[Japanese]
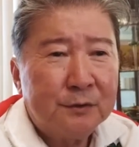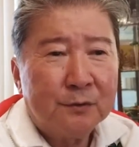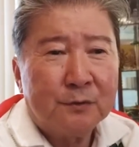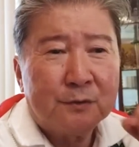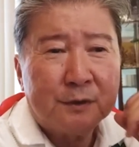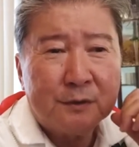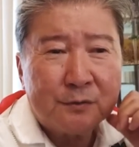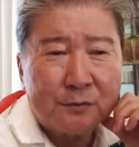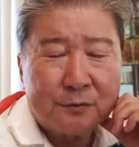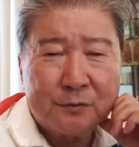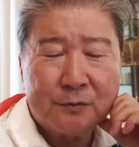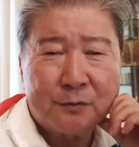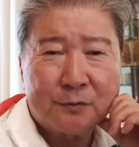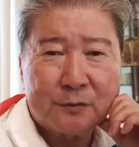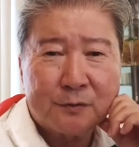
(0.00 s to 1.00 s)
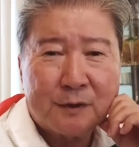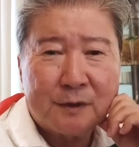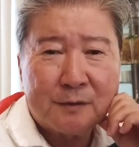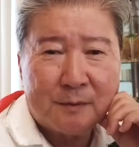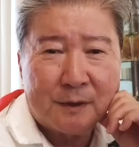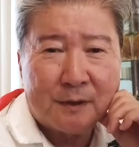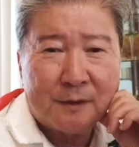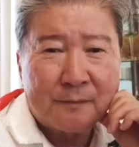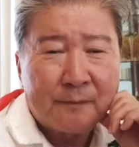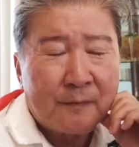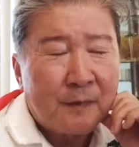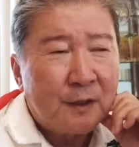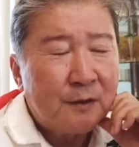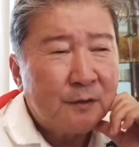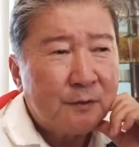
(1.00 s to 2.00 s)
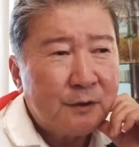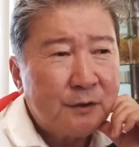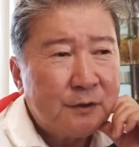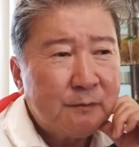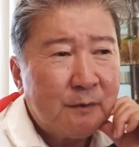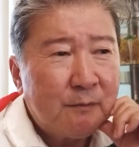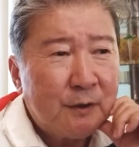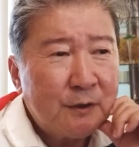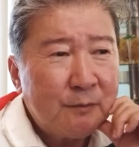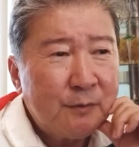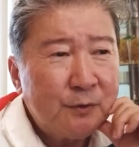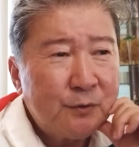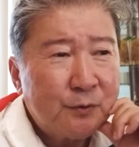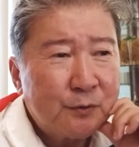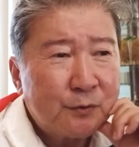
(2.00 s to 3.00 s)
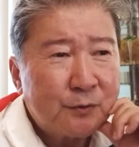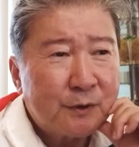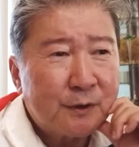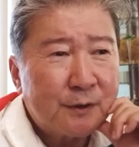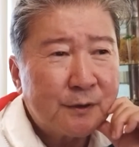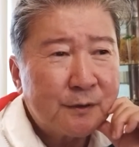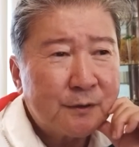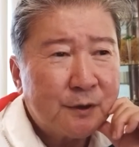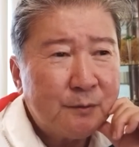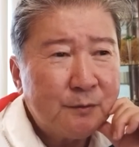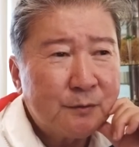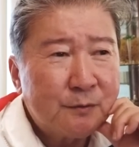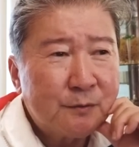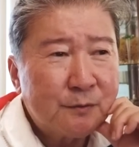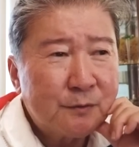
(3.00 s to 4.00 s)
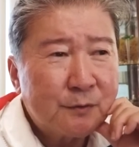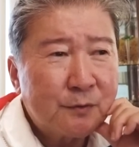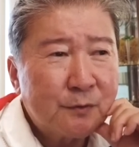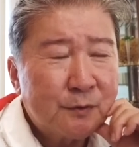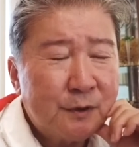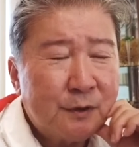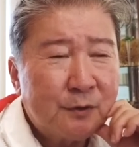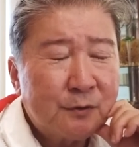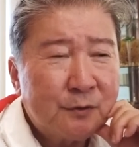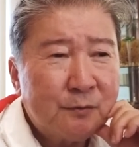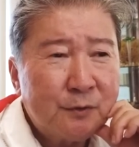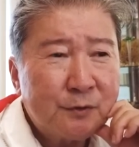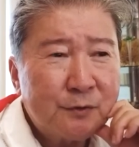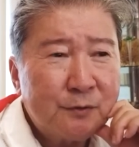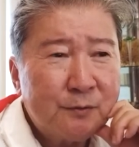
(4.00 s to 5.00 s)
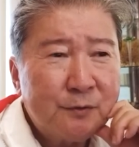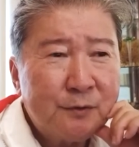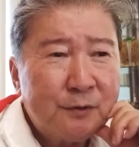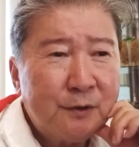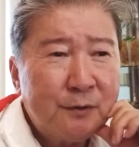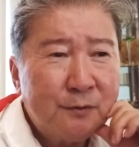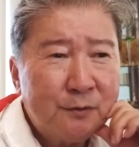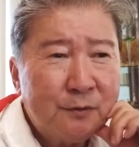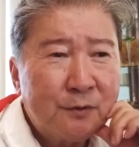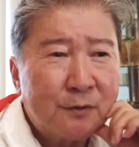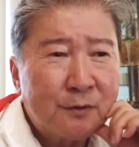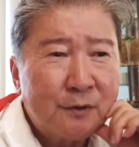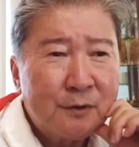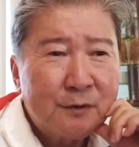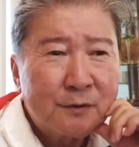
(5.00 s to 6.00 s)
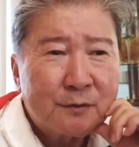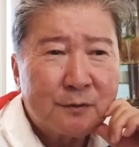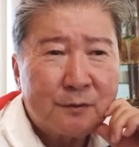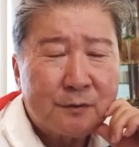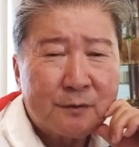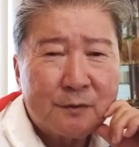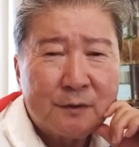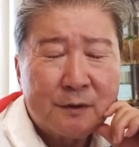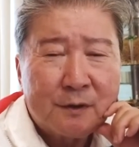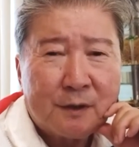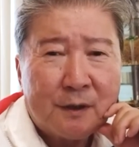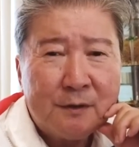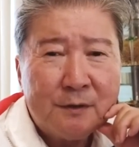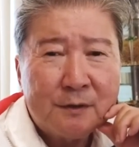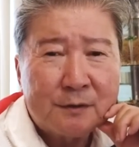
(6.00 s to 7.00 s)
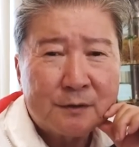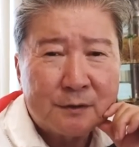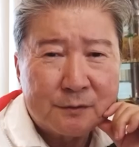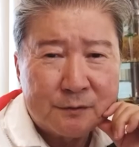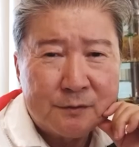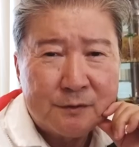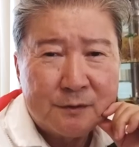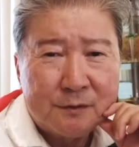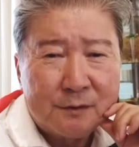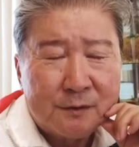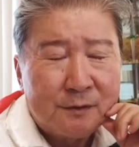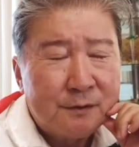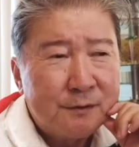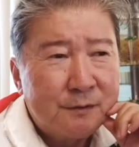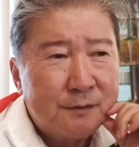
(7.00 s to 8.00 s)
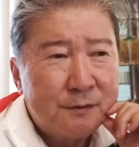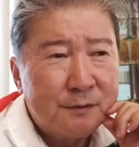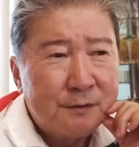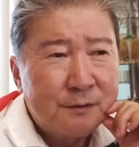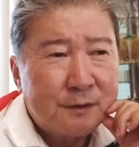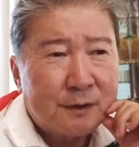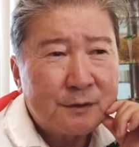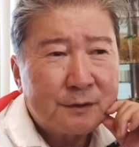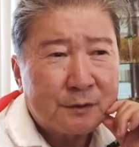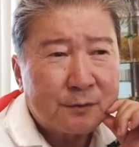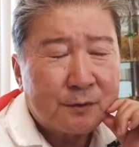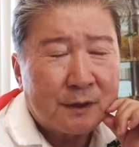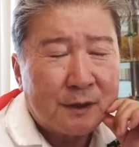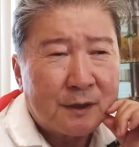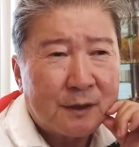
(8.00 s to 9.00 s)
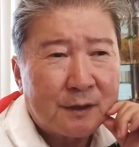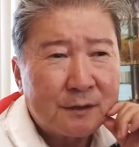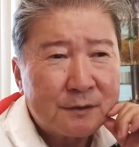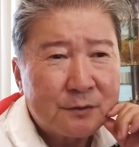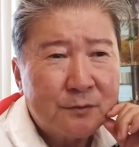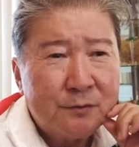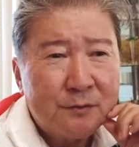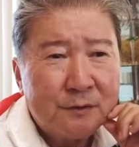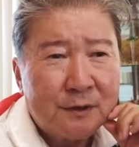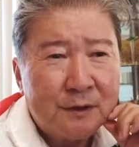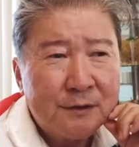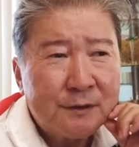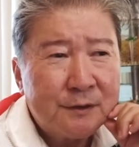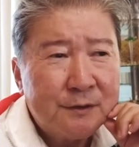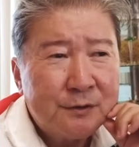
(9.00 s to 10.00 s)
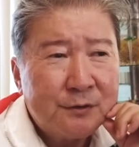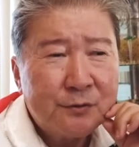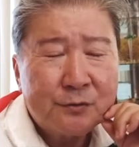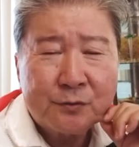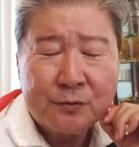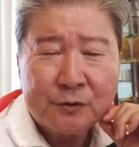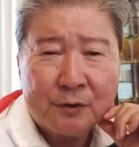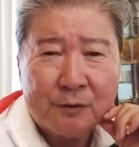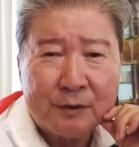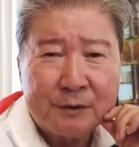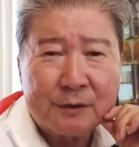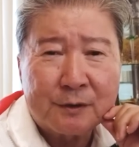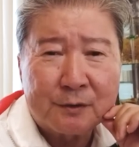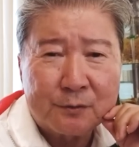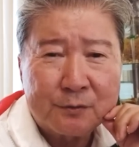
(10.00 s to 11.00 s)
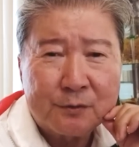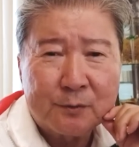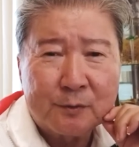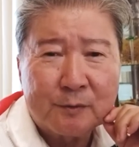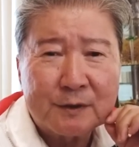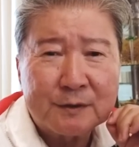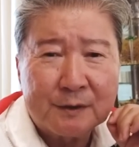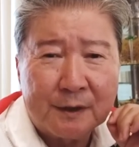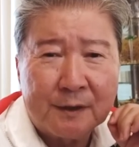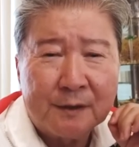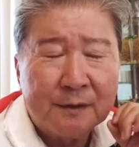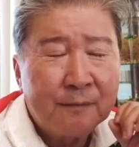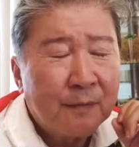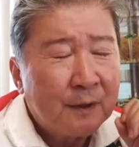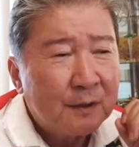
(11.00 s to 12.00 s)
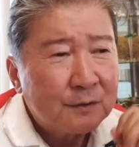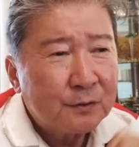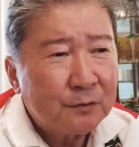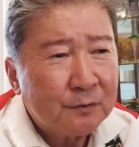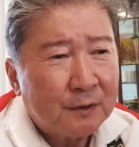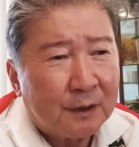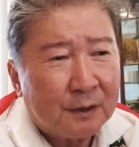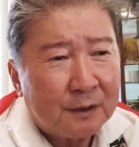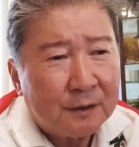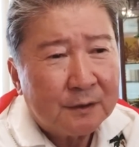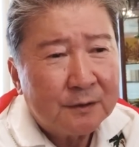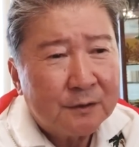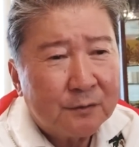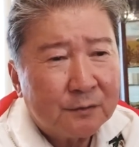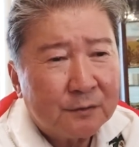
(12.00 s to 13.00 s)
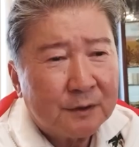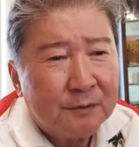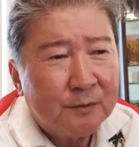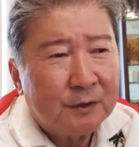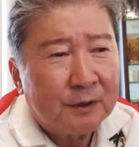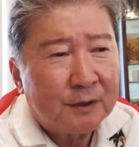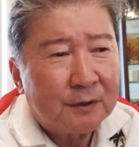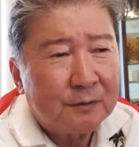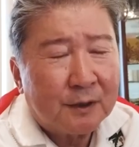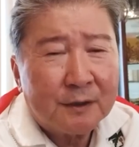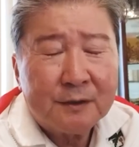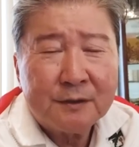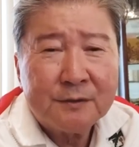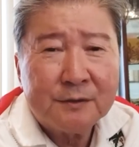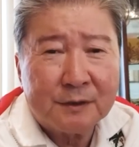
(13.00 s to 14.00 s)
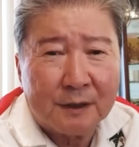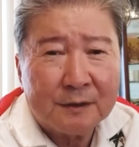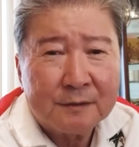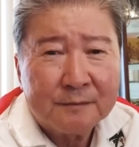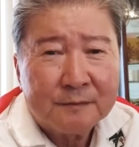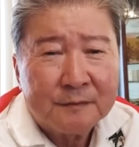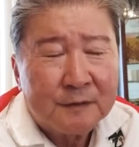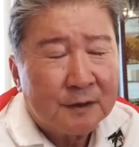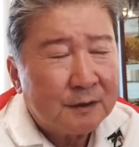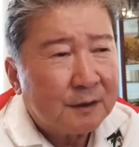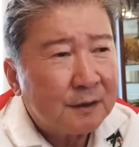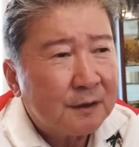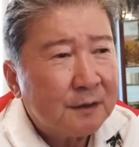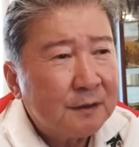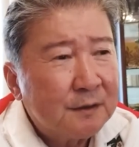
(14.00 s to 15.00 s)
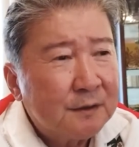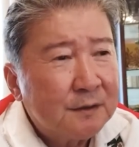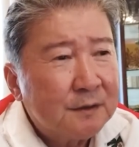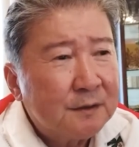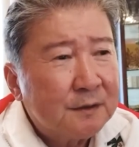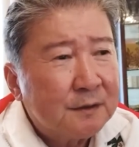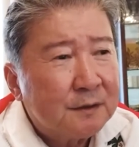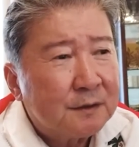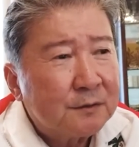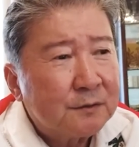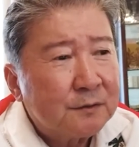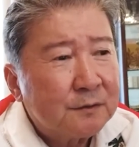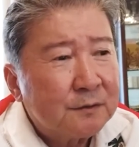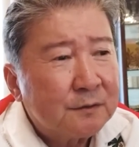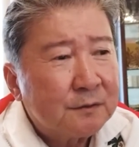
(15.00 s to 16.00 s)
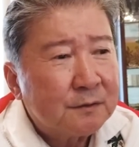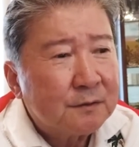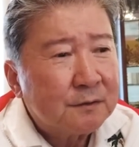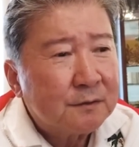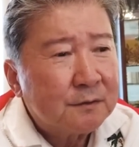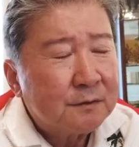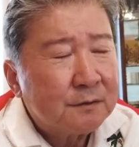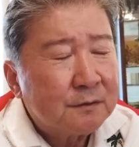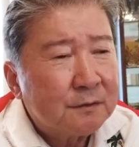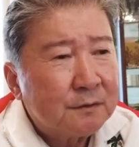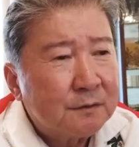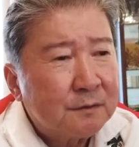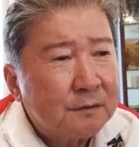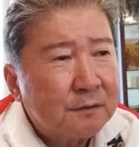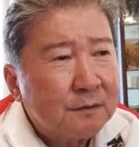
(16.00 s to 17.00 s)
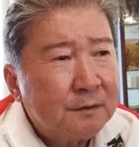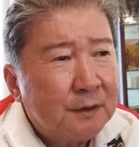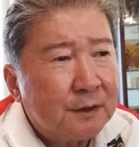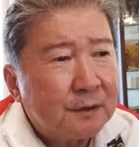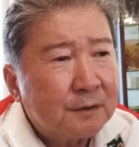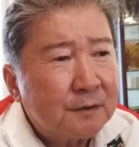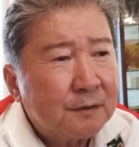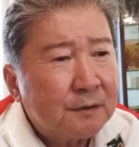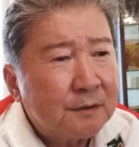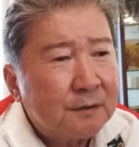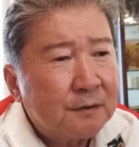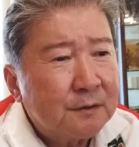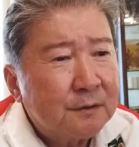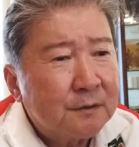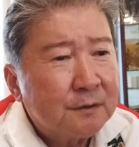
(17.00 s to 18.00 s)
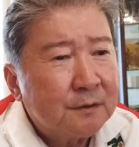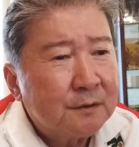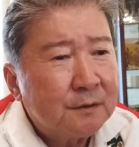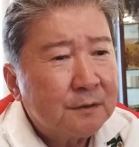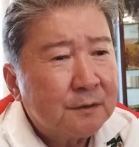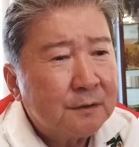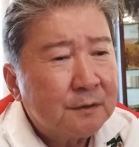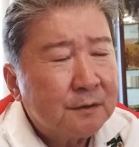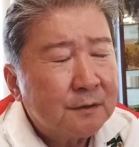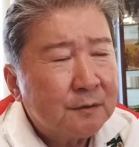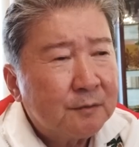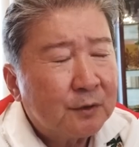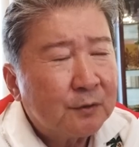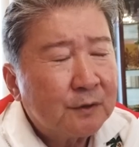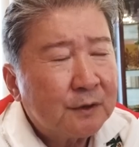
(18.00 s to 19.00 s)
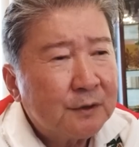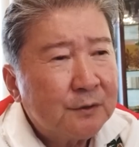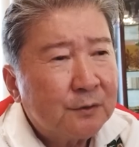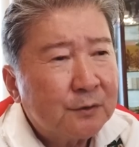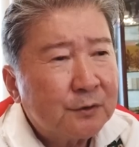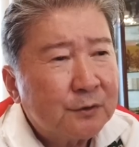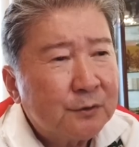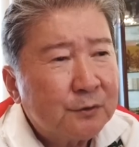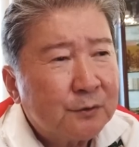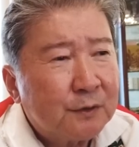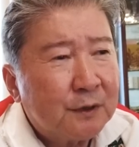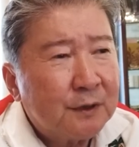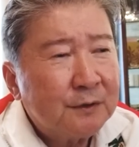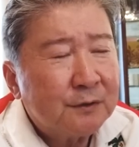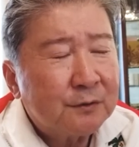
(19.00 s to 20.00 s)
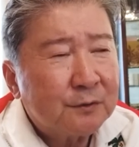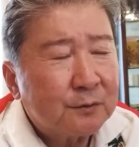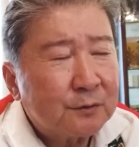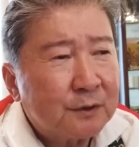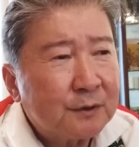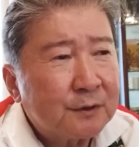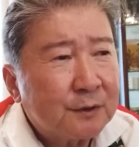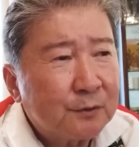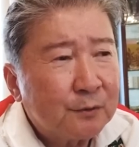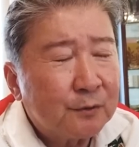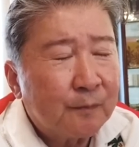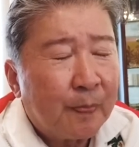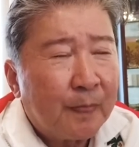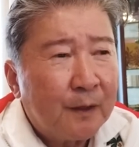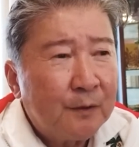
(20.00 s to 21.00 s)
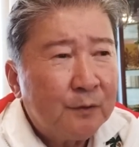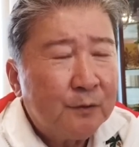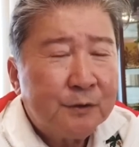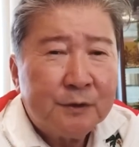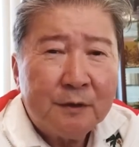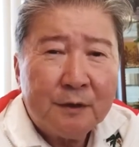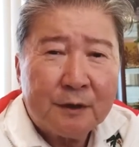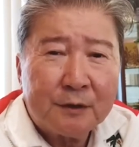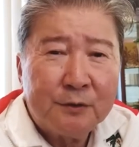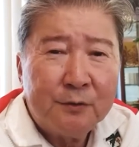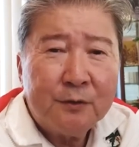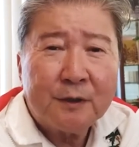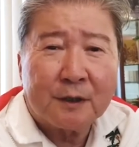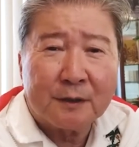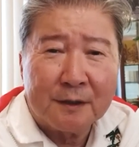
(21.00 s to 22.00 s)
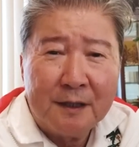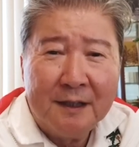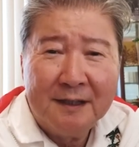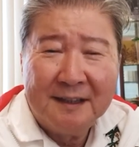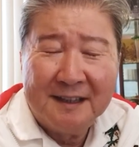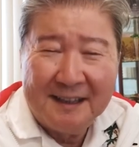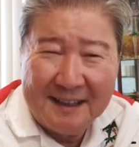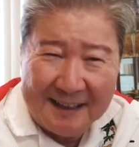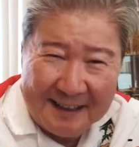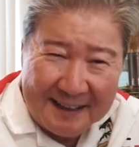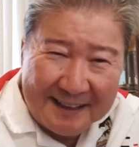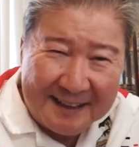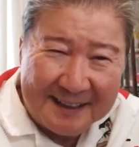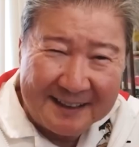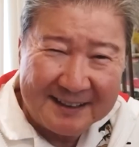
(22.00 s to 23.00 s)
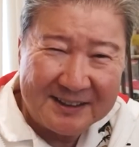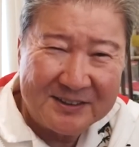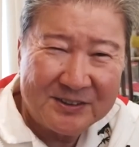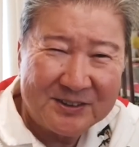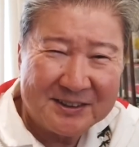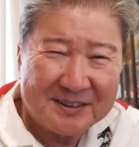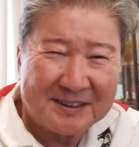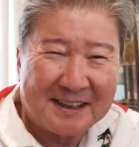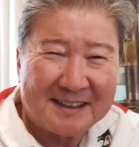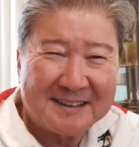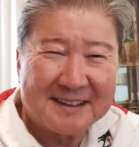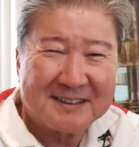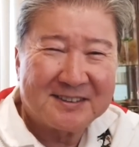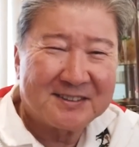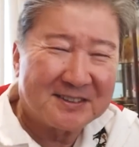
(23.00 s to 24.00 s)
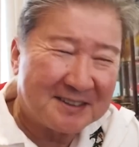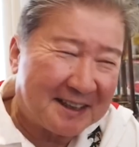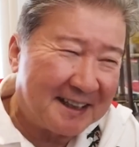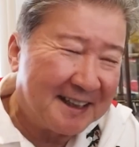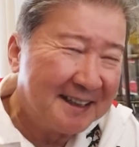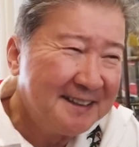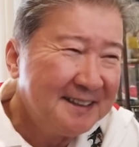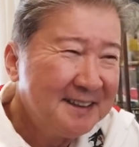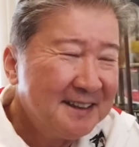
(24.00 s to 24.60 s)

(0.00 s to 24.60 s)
業を継承するってことになれば、一番学べることって、多分、そのね、お手持ちの物件を、その、管理してる会社とか、そういう会社に就職した方がいいんじゃないのと思いますね。その方がいな意味で分かりやすいじゃん。だから、これからいろいろ就職考えてるってことなんだけど、うちなんかひどいからね。ひどいってのは何かっていうとさ、